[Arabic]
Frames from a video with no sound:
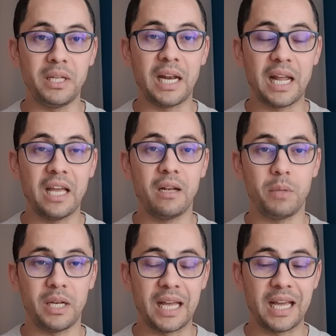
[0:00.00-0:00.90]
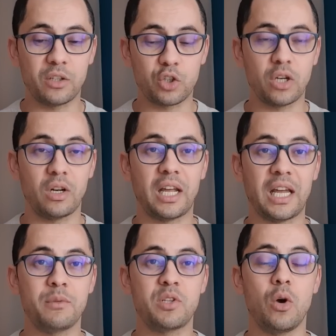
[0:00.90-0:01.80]
من الآن من نهاية الشهر
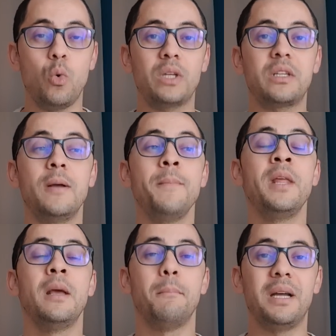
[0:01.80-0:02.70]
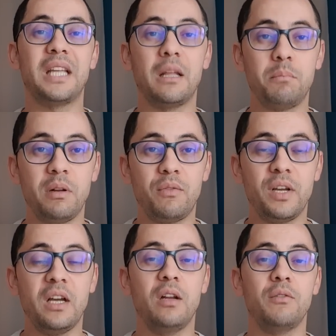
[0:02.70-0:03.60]
الخامس أهوت بدأت
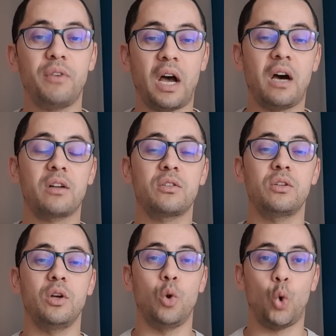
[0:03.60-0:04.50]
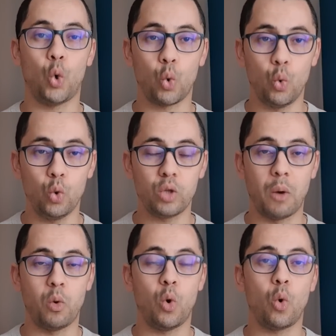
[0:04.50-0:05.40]
بالفعل في عرض العروض
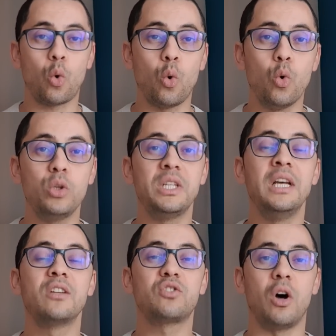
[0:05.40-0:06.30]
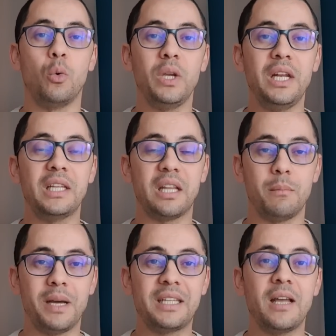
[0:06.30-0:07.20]
أو العقود طويلة
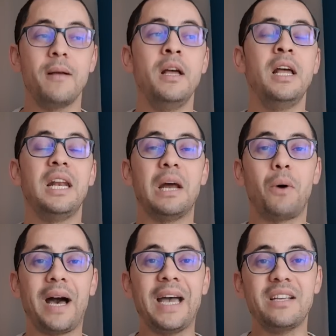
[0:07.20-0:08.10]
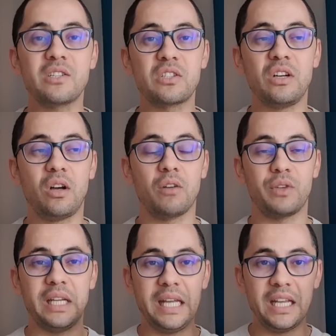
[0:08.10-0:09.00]
المدى لو عايز
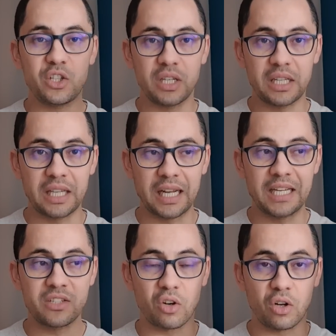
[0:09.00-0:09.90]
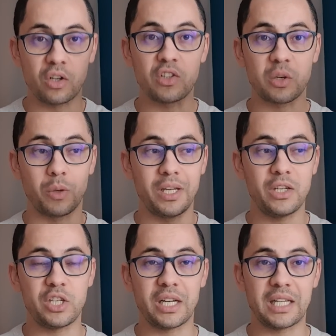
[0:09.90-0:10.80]
تعرف ايه هي شركة الغاز الرخيصة وايه
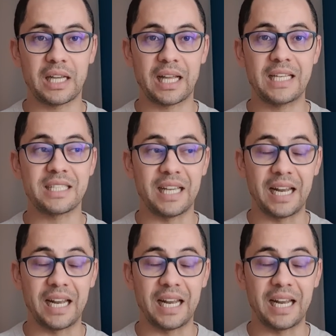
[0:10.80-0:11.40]
هي شركة الغاز